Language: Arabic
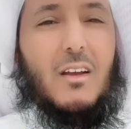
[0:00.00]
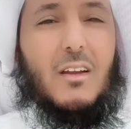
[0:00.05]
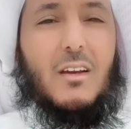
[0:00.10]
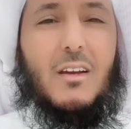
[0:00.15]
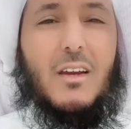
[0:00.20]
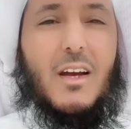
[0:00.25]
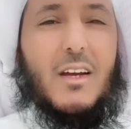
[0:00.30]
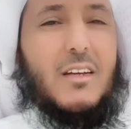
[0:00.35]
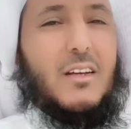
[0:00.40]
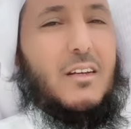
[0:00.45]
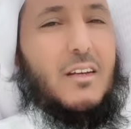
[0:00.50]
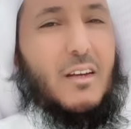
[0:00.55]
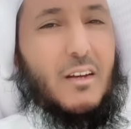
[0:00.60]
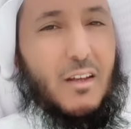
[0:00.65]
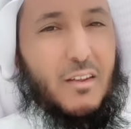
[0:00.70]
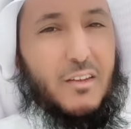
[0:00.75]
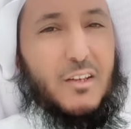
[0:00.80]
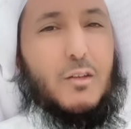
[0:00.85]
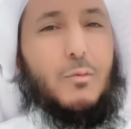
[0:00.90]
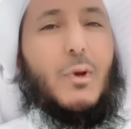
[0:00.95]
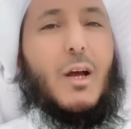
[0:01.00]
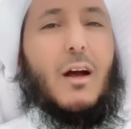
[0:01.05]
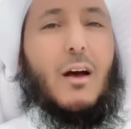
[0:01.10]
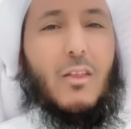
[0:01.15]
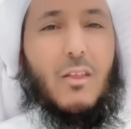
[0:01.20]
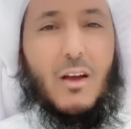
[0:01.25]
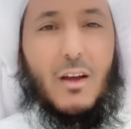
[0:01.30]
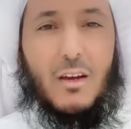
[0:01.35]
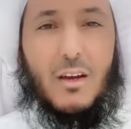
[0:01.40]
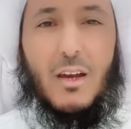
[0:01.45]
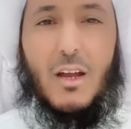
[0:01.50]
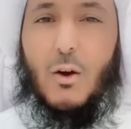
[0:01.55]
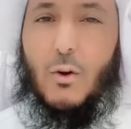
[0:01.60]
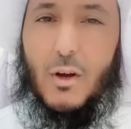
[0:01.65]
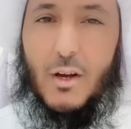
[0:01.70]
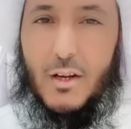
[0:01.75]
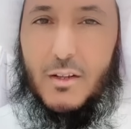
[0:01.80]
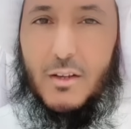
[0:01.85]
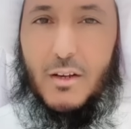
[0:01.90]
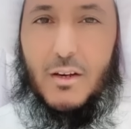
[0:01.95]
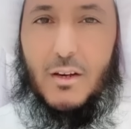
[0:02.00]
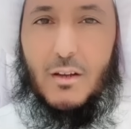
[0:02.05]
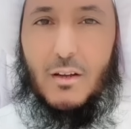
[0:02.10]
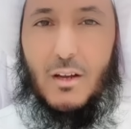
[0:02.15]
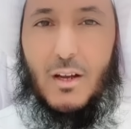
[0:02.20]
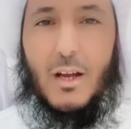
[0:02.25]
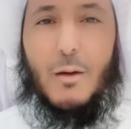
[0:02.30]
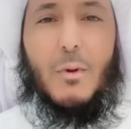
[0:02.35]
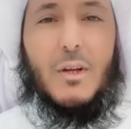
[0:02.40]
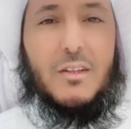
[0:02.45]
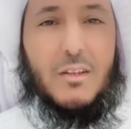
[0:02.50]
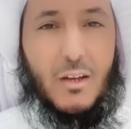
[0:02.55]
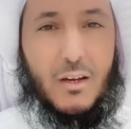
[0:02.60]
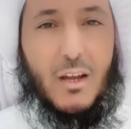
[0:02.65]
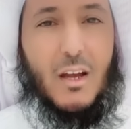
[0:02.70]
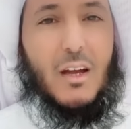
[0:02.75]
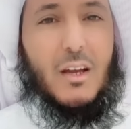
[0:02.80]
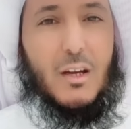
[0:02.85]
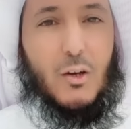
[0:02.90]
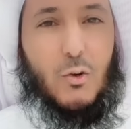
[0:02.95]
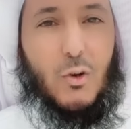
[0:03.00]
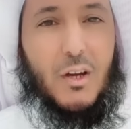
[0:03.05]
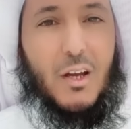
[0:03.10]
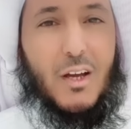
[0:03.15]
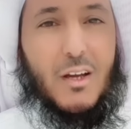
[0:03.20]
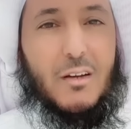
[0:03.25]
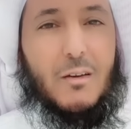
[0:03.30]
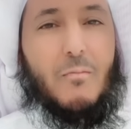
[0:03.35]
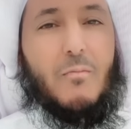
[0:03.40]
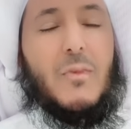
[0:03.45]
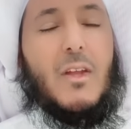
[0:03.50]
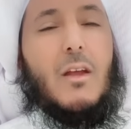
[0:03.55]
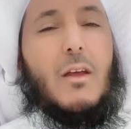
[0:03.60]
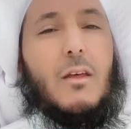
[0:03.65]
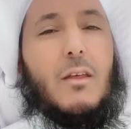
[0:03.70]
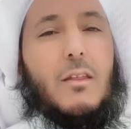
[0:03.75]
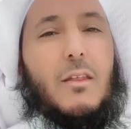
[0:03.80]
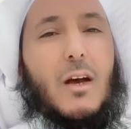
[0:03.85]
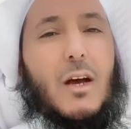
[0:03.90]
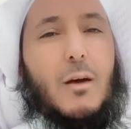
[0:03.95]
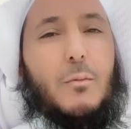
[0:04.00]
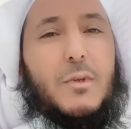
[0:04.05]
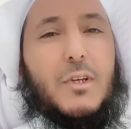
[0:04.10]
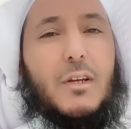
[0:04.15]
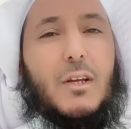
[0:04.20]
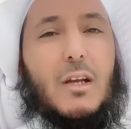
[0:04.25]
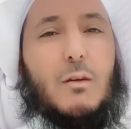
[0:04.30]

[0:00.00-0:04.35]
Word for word: لكني رضيت بقضاء الله وقدره حمدت الله على كل حال ذهبت إلى